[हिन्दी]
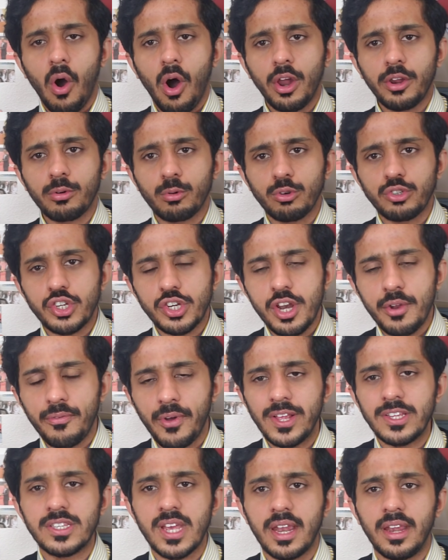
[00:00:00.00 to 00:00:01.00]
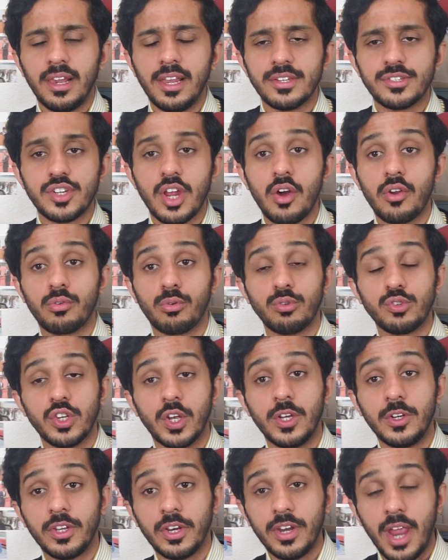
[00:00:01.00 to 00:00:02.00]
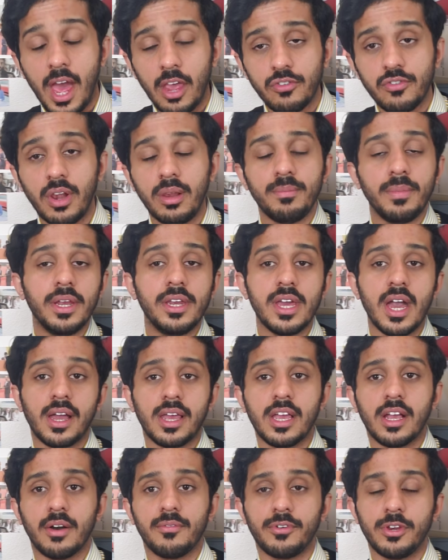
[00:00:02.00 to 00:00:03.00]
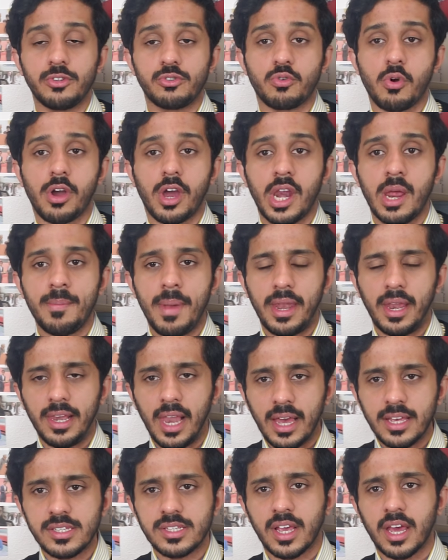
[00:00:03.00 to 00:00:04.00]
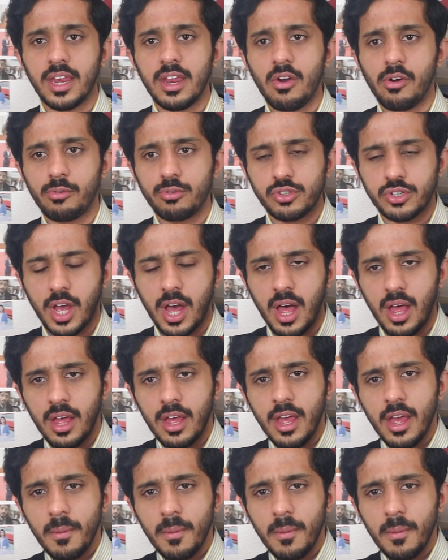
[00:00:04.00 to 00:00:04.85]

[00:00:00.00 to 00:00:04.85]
और कुछ डिफेंस एनालिस्ट हैं और कुछ इंटरनेशनल मीडिया की कवरेज को अगर हम एनालाइज करें और उसका